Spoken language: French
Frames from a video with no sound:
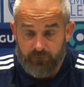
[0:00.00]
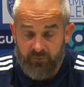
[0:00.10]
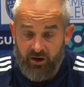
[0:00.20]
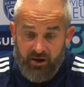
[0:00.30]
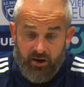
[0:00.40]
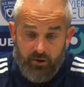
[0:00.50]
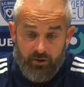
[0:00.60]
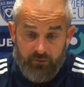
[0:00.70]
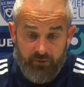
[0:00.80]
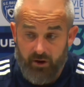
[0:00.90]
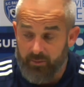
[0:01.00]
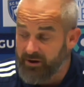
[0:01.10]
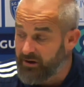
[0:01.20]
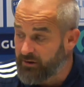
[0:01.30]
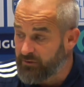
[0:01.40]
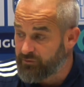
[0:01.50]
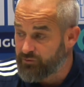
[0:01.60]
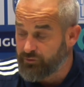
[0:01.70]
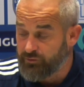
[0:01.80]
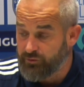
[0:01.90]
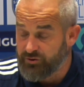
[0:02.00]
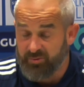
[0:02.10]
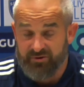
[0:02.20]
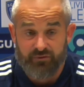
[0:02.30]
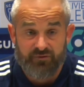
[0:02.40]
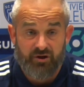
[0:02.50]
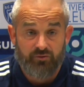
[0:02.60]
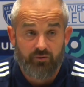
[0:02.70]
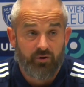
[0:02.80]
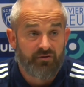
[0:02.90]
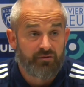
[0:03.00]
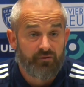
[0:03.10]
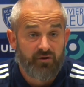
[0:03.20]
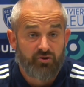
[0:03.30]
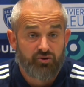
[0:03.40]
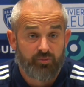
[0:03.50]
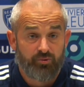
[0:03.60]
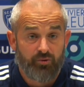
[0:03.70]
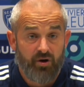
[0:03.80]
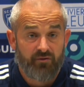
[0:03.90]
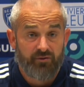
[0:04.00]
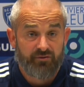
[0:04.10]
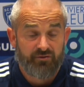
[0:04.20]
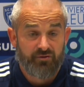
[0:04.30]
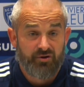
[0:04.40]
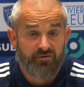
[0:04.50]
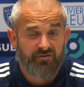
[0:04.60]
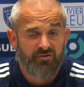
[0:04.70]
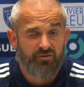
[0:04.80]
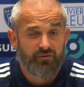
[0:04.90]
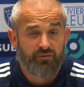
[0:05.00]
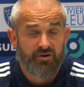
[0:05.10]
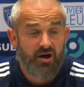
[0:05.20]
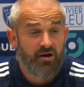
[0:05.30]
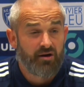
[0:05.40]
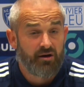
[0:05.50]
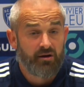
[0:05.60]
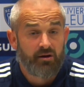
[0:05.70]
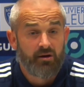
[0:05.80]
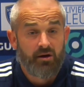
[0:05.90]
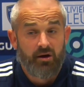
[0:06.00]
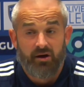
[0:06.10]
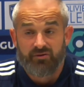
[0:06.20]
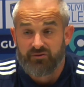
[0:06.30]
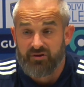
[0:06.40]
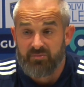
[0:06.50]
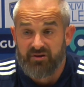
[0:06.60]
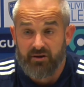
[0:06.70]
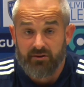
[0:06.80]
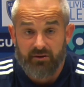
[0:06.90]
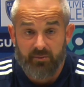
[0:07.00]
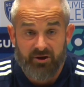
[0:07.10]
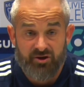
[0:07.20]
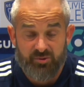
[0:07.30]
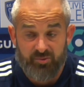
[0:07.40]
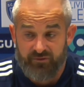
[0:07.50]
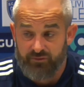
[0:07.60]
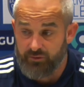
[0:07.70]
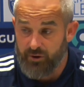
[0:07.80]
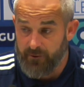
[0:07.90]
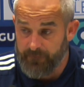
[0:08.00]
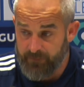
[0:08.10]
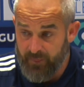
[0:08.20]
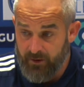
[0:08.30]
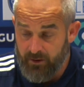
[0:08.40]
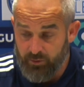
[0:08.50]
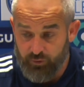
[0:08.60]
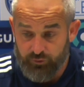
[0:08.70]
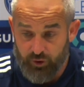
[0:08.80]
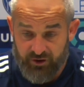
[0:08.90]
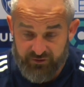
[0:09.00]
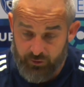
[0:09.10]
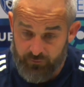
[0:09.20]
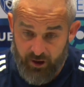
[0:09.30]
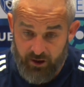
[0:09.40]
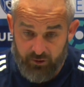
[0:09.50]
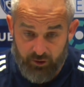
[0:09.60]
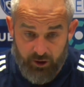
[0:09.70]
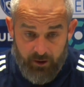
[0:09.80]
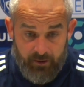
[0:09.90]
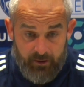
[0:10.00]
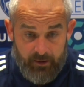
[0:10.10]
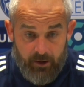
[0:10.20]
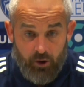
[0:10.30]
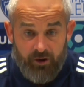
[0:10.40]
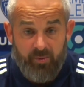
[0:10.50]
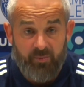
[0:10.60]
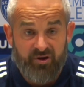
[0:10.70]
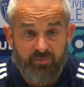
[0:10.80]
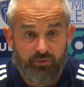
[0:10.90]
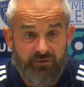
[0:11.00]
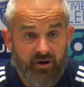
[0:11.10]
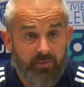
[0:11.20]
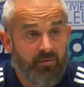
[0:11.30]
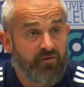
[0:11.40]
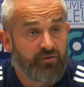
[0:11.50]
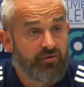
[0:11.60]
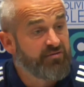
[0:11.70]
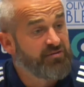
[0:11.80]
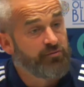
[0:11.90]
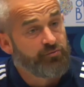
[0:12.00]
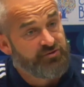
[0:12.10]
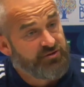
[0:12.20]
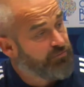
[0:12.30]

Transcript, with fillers: derrière, euh, voilà, après, je n'ai pas souvenir d'une occasion franche pour le Havre, si ce n'est un centre fuyant euh, en deuxième mi-temps. Après, je n'ai pas vu euh, beaucoup d'occasions. Voilà, donc on n'a pas pris de but, c'est la première fois de la saison aussi, il